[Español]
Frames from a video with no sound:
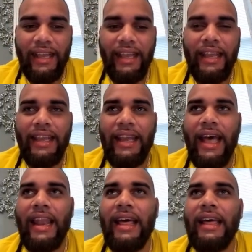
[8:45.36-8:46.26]

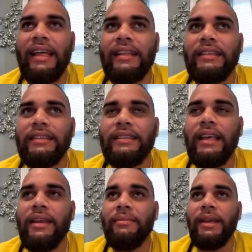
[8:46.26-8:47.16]
Eh, a las
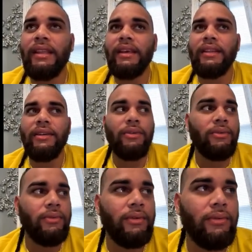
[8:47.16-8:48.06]
diez y media tengo
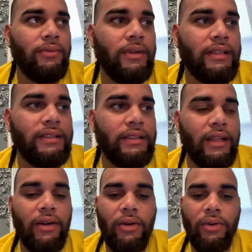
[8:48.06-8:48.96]
una
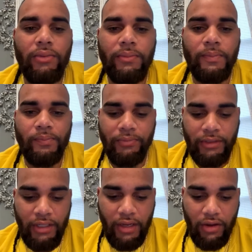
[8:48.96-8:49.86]
cita con
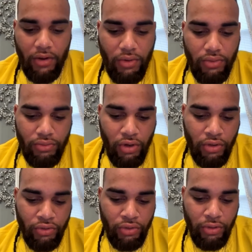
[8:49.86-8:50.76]
con un
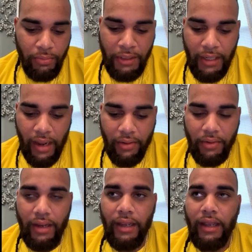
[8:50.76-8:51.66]
cónsul
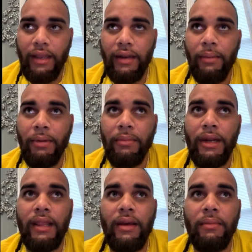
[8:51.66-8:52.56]
dominicano que la
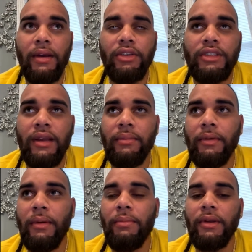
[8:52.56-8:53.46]
primera dama, o sea,
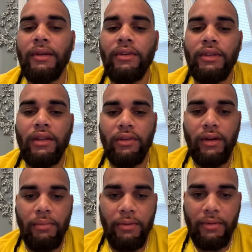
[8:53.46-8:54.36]
me va a poner en contacto
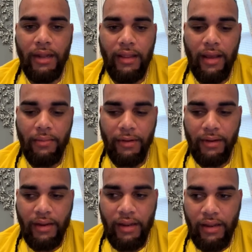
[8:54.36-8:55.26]
con la primera dama.